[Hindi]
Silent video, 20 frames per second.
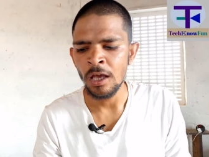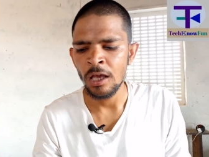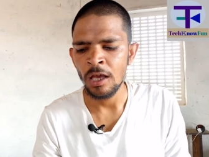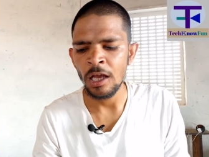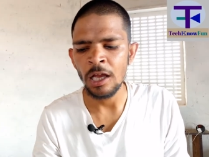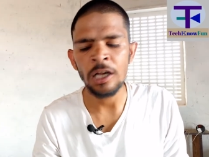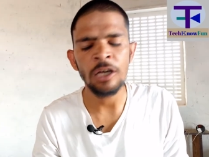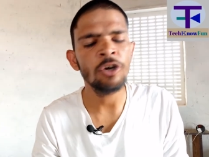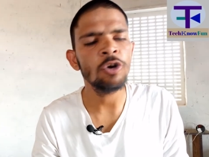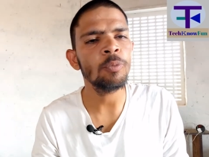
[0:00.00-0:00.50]

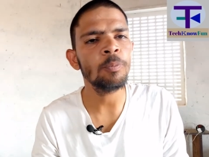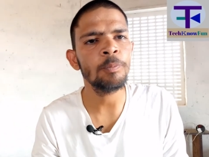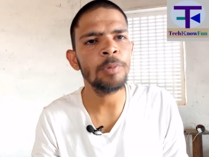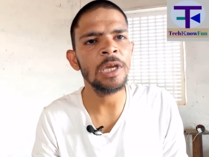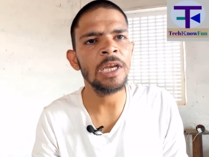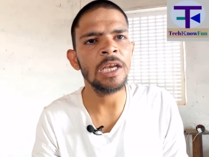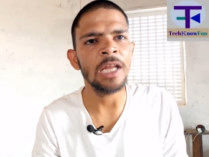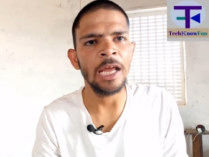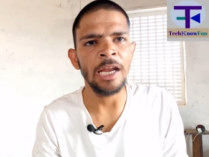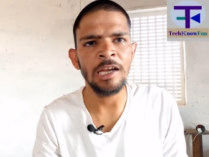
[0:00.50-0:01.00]
हिलियो
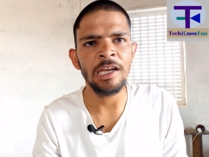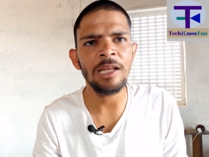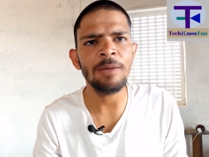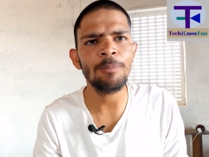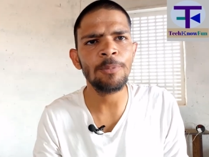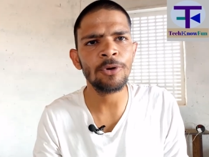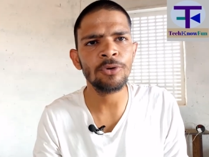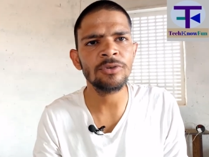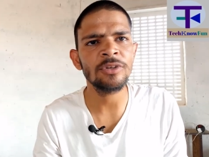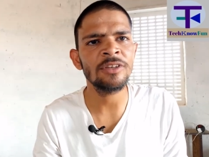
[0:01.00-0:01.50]
पी नाइनटी
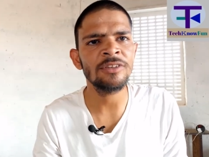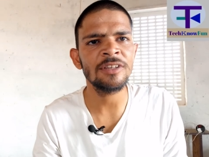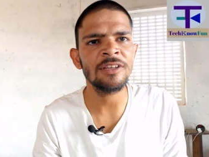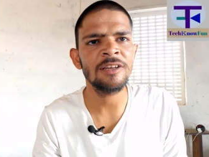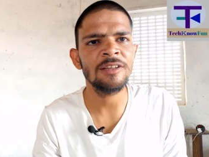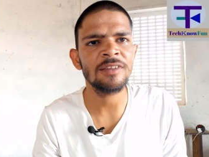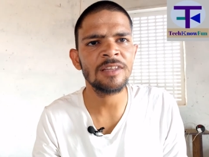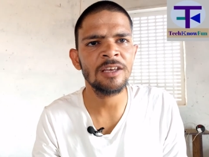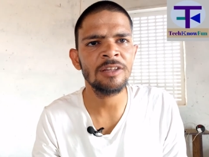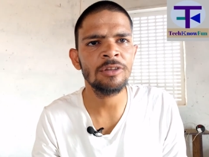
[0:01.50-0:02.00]

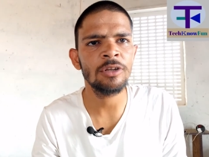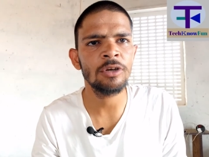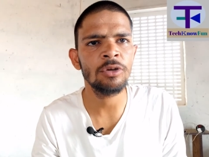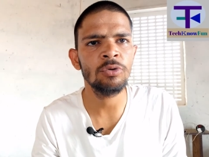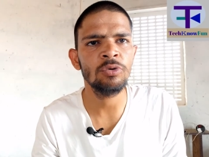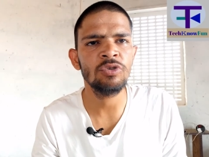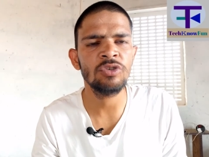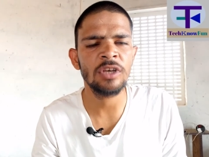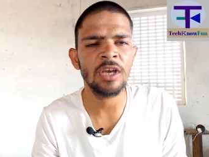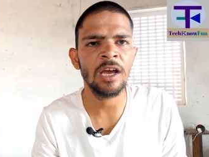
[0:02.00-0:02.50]
प्रोसेसर इसके अंदर
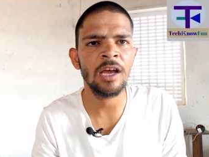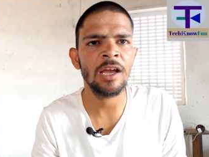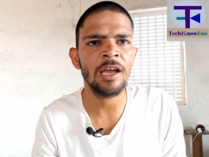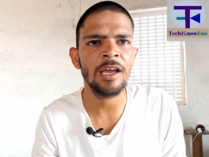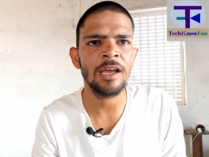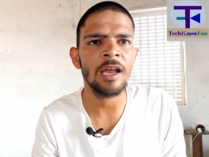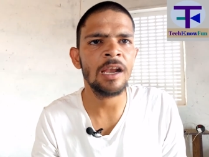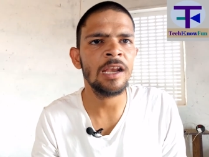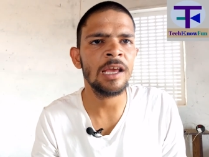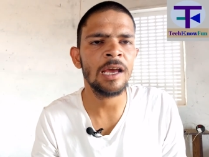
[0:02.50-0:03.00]
यूज़ किया
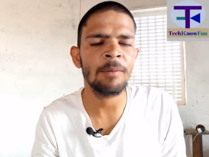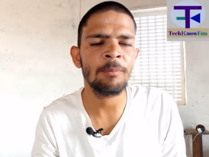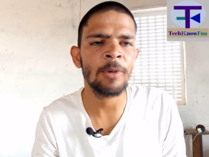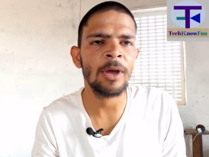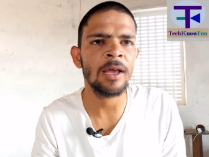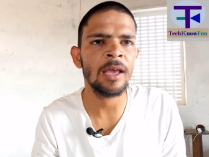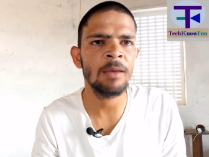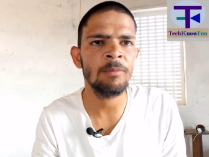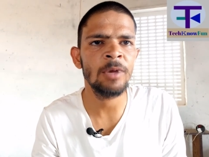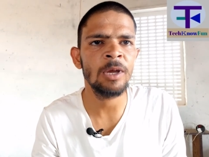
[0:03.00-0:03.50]
गया है यानी
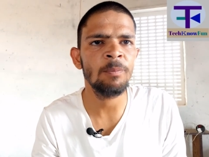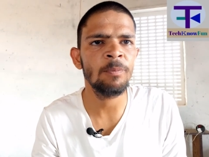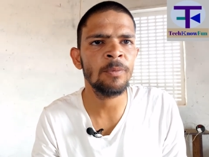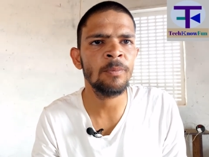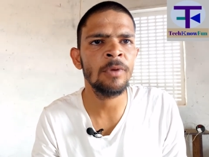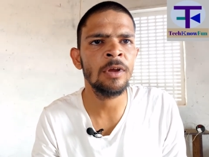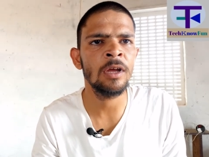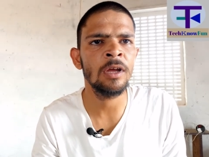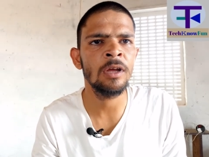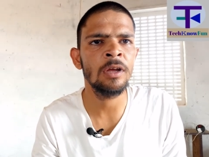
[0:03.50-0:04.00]
आपका गेमिंग
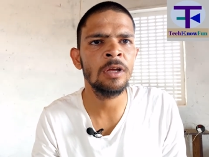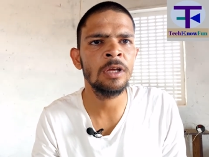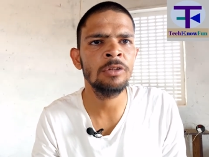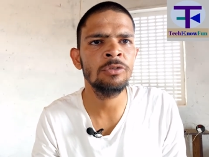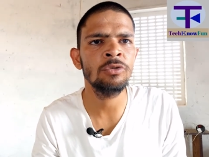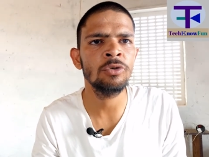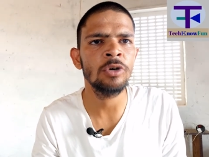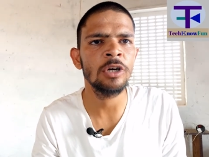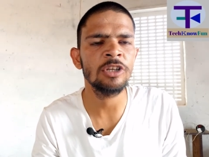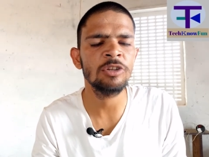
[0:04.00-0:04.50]

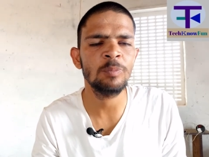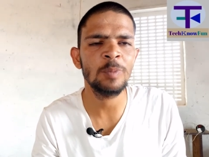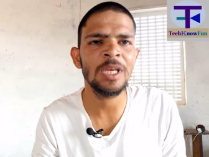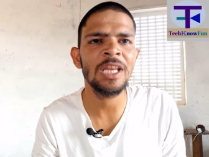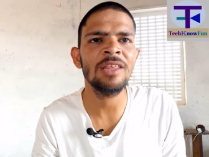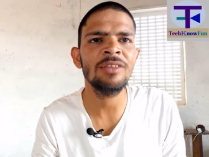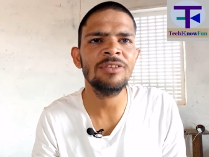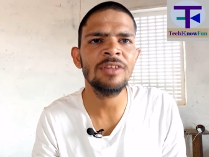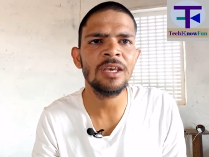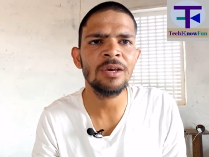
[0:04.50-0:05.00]
जो
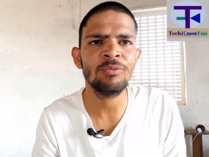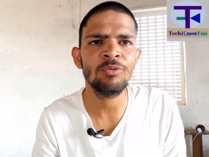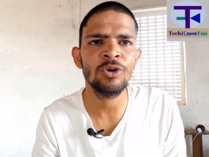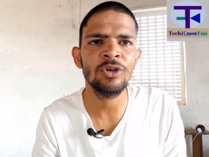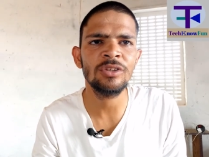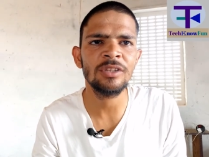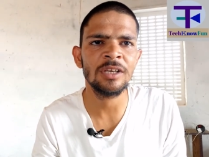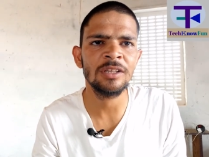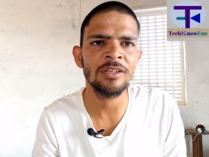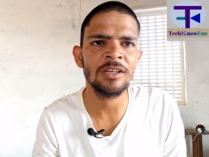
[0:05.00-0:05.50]
एक्सपीरियंस है वो
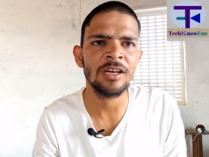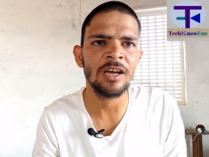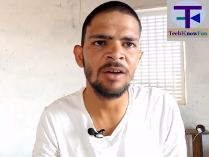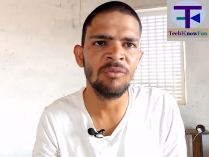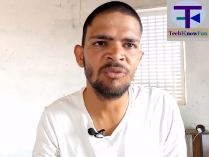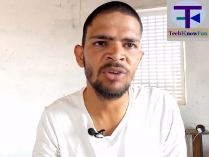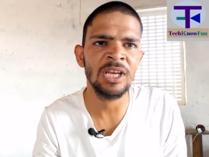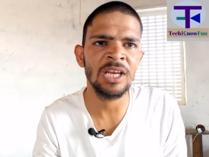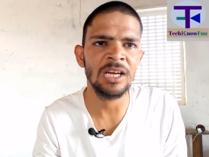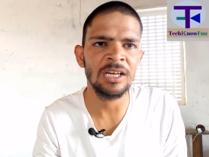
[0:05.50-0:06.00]
इसके अंदर
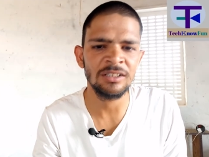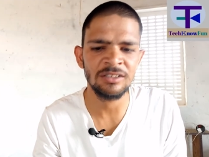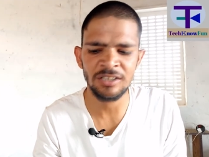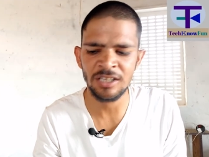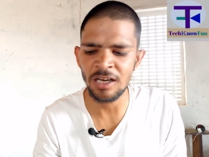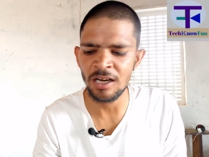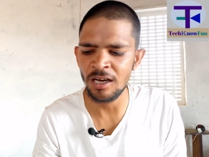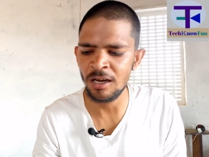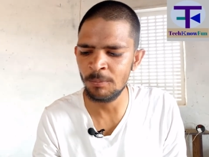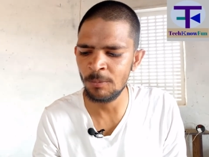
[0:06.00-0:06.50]
काफ़ी
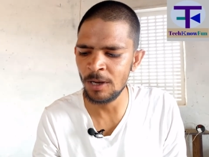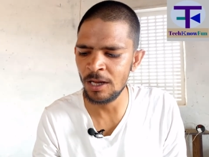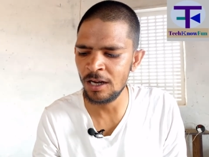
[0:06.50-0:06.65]
अच्छा आपका